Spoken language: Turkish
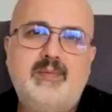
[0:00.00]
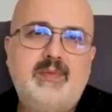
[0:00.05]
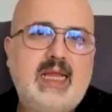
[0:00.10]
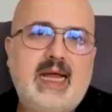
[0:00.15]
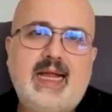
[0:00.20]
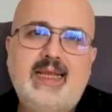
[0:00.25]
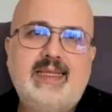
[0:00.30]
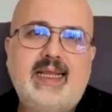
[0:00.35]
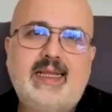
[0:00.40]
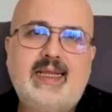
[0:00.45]

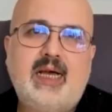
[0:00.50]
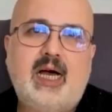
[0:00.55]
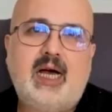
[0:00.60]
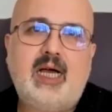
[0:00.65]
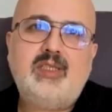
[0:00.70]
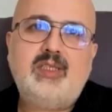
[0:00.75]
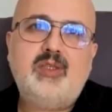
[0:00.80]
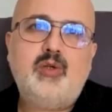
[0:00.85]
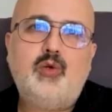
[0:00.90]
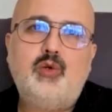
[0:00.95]
nereden,
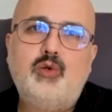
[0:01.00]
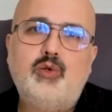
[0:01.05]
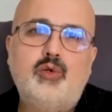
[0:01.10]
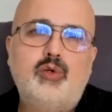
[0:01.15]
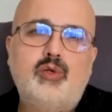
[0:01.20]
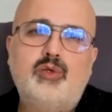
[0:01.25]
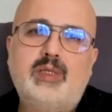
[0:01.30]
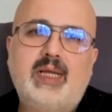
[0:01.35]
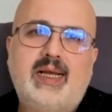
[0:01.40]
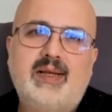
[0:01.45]
hangi
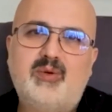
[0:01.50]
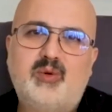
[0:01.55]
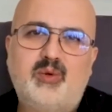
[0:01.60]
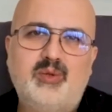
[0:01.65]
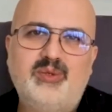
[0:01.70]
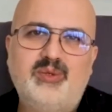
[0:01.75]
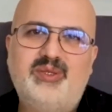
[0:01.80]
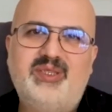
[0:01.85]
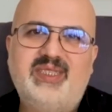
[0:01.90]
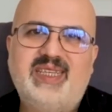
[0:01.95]
hukuktan
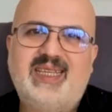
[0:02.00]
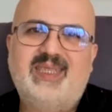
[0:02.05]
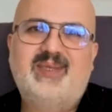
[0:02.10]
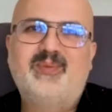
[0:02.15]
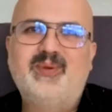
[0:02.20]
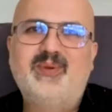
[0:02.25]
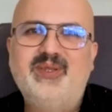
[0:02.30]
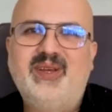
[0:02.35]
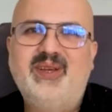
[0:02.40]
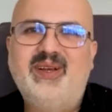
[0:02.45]
konuşacağız
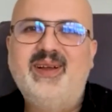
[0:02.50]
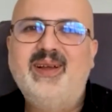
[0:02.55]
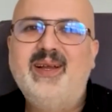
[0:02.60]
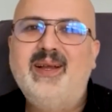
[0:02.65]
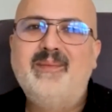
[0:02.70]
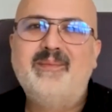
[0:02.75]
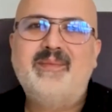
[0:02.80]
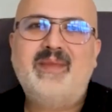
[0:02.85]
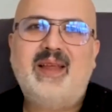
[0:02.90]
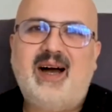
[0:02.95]
bunu?
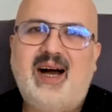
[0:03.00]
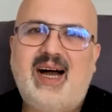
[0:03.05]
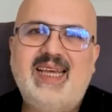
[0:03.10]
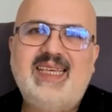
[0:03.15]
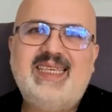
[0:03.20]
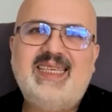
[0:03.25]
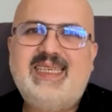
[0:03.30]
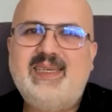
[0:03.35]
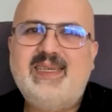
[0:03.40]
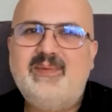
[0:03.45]

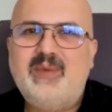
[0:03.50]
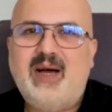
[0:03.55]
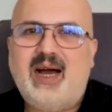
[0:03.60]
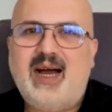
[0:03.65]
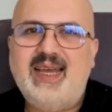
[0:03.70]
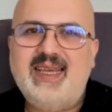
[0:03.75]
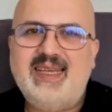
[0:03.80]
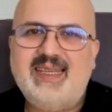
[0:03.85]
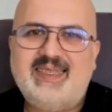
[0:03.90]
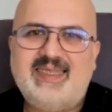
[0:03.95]
Ay kime
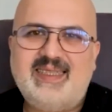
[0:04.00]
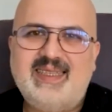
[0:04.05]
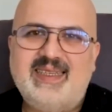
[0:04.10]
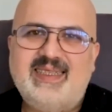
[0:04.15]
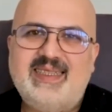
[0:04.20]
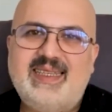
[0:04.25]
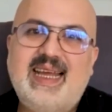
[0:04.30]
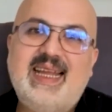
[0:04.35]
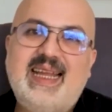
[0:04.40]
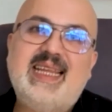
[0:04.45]
aittir,
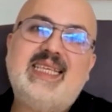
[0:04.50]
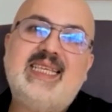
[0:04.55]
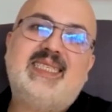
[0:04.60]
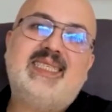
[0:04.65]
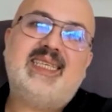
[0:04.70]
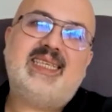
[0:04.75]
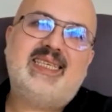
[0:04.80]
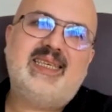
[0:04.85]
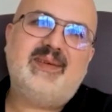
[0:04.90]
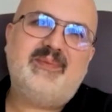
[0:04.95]

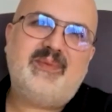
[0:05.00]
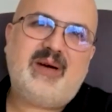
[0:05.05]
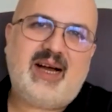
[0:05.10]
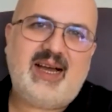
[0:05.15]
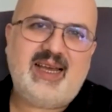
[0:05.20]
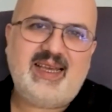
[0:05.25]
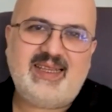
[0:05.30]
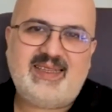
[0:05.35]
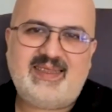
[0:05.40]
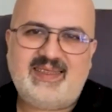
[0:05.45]
neresi kime
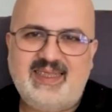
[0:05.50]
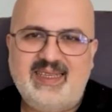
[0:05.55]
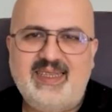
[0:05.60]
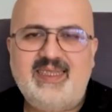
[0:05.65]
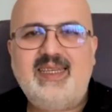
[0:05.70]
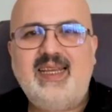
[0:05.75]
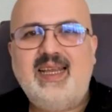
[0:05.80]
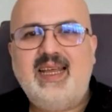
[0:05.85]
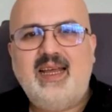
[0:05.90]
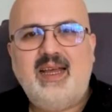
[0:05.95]
aittir?
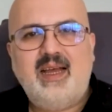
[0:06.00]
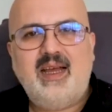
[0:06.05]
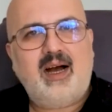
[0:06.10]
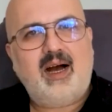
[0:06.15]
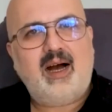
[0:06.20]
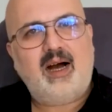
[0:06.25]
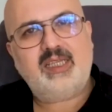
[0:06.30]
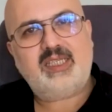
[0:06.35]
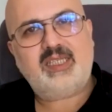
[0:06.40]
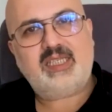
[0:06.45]

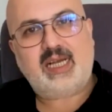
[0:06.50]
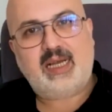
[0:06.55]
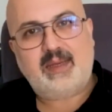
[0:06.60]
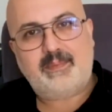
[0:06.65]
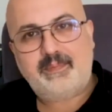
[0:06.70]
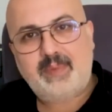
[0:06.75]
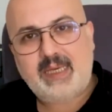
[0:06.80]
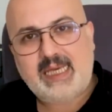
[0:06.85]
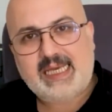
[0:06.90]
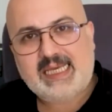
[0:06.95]

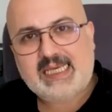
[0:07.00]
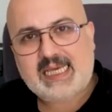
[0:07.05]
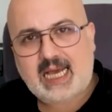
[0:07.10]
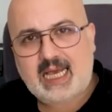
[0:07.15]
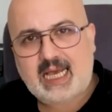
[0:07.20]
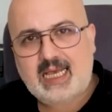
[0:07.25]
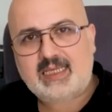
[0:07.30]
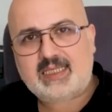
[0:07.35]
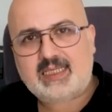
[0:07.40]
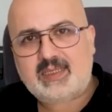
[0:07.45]
Acayip bir
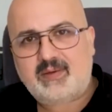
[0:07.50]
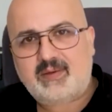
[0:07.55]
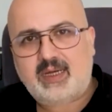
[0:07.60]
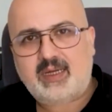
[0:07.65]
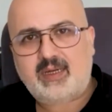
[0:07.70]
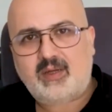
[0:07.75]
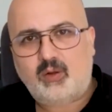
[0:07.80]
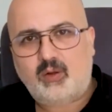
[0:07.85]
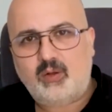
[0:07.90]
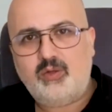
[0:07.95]
hikayesi var
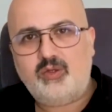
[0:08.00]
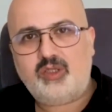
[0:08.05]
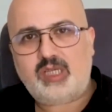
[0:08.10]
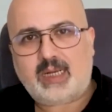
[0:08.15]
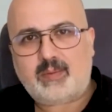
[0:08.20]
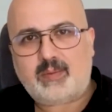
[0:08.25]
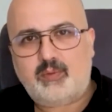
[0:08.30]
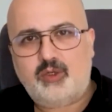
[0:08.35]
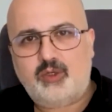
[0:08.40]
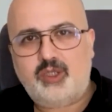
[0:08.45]

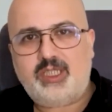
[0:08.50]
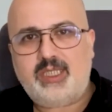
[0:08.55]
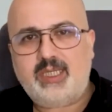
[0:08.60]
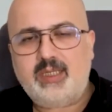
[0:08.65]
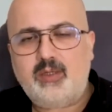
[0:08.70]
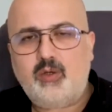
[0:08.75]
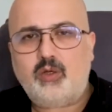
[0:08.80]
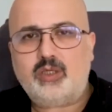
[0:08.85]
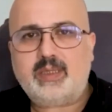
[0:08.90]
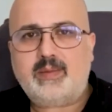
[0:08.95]
olacak bu işin.
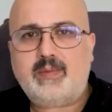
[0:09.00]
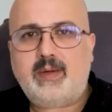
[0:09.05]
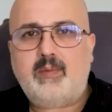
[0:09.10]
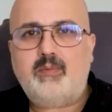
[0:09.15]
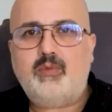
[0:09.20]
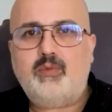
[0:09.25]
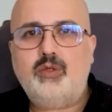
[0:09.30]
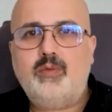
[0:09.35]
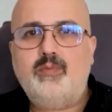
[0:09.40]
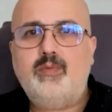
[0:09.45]
O zaman
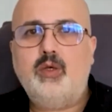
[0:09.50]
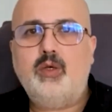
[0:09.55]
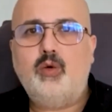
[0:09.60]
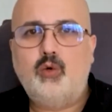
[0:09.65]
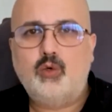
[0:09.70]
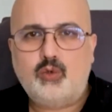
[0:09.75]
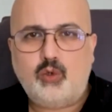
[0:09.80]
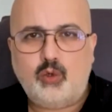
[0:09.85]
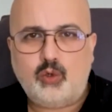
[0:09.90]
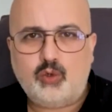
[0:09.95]
bunun bir
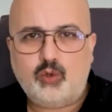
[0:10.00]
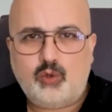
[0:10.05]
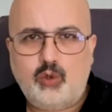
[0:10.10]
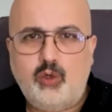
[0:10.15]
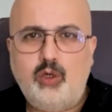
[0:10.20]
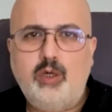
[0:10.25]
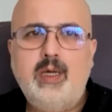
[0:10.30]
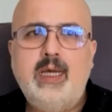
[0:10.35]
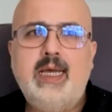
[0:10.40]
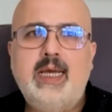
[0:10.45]
hukuku